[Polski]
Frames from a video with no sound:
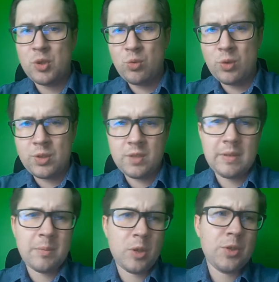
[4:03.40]
przysługujących
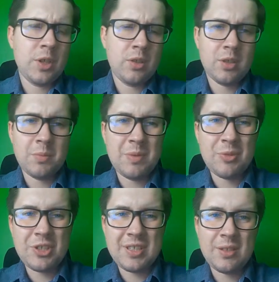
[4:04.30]
Wam roszczeń, to sobie
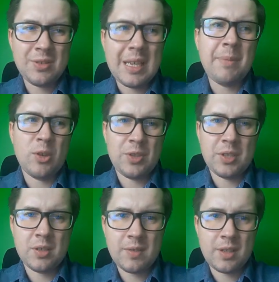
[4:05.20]
możecie to sami
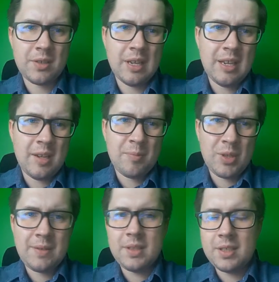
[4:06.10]
oszacować, bo
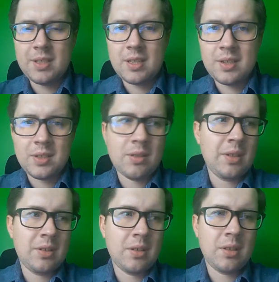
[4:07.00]
nawet jest taka strona
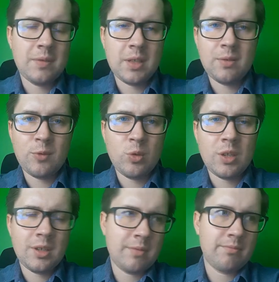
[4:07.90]
internetowa, to w
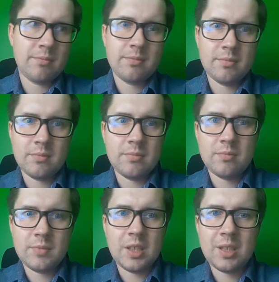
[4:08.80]
ogóle
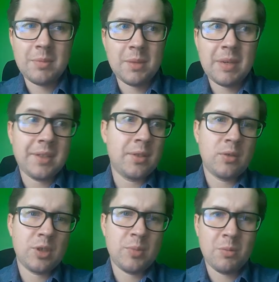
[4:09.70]
mm, ten temat bardzo
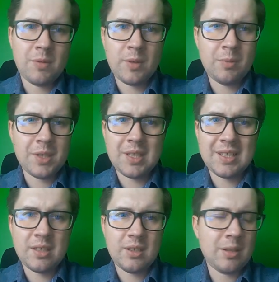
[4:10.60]
rozpromował
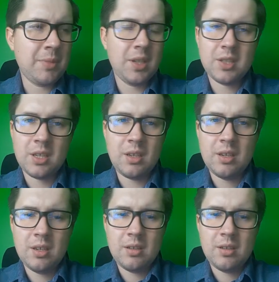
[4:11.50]
mecenas Czabiński,